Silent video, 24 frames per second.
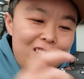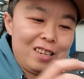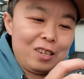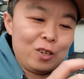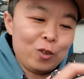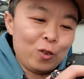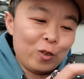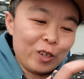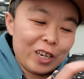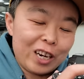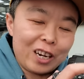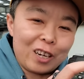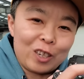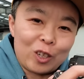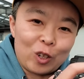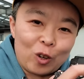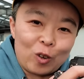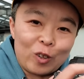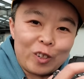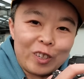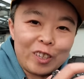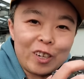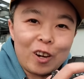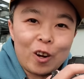用这个
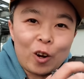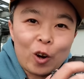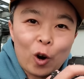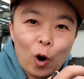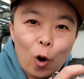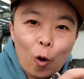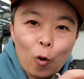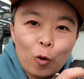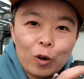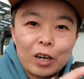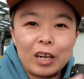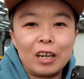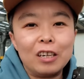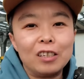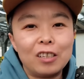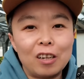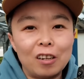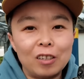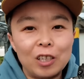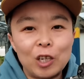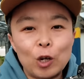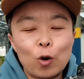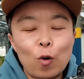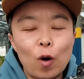手指头抠这个
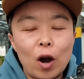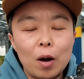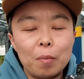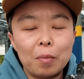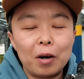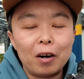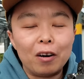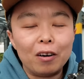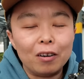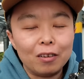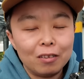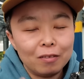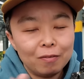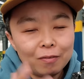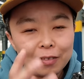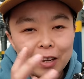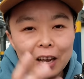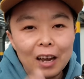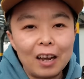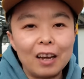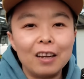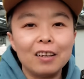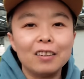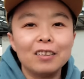相机快门，
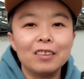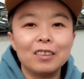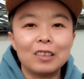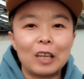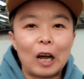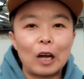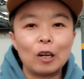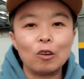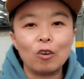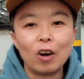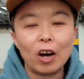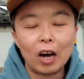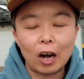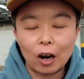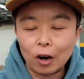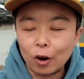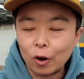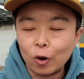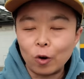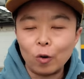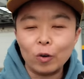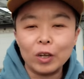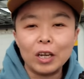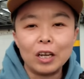哎，它就很
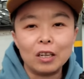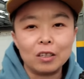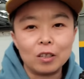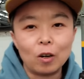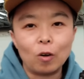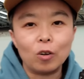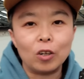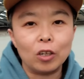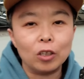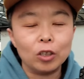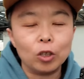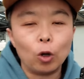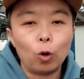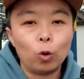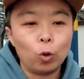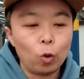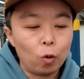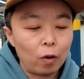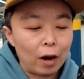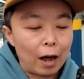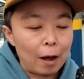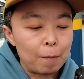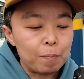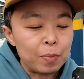容易造成抖
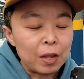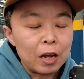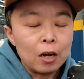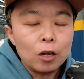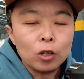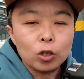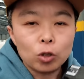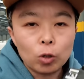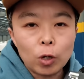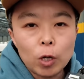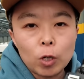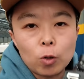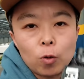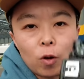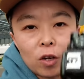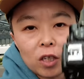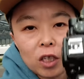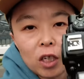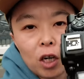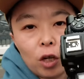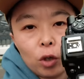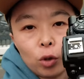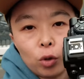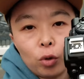动了。所以说，
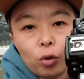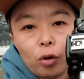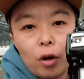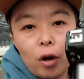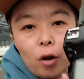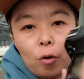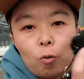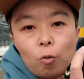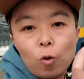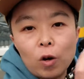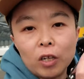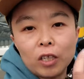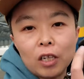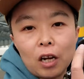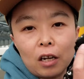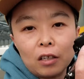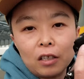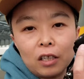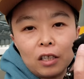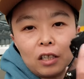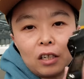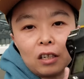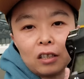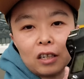正确握相
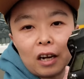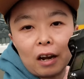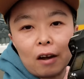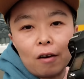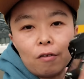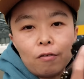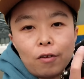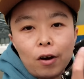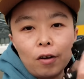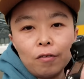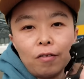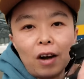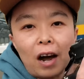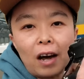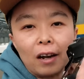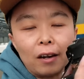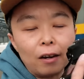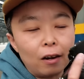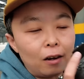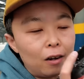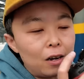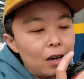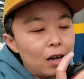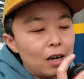机的这个方法
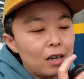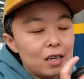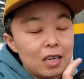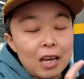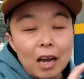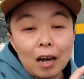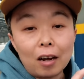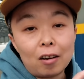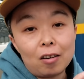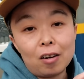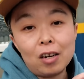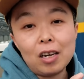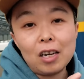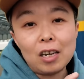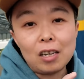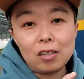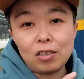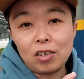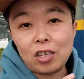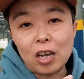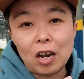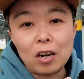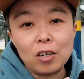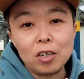呢，也可以
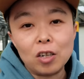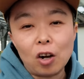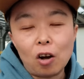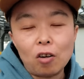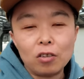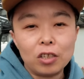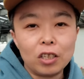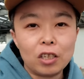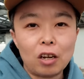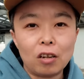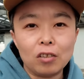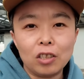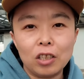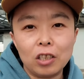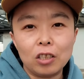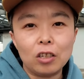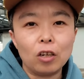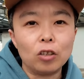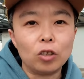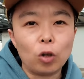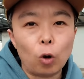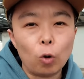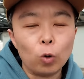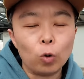减少相机
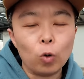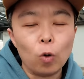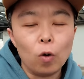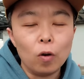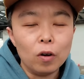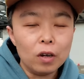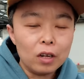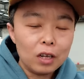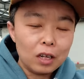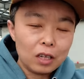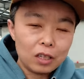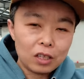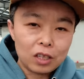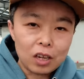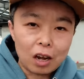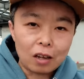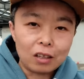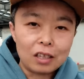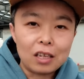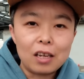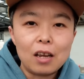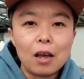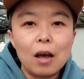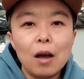的抖动，降
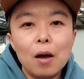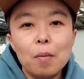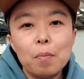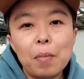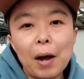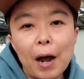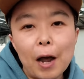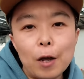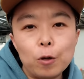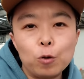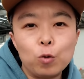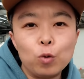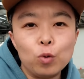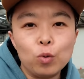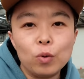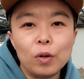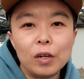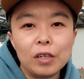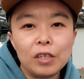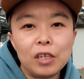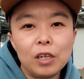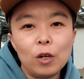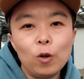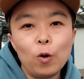低拍虚的
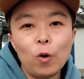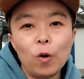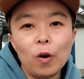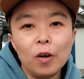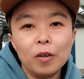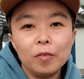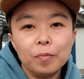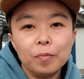几率。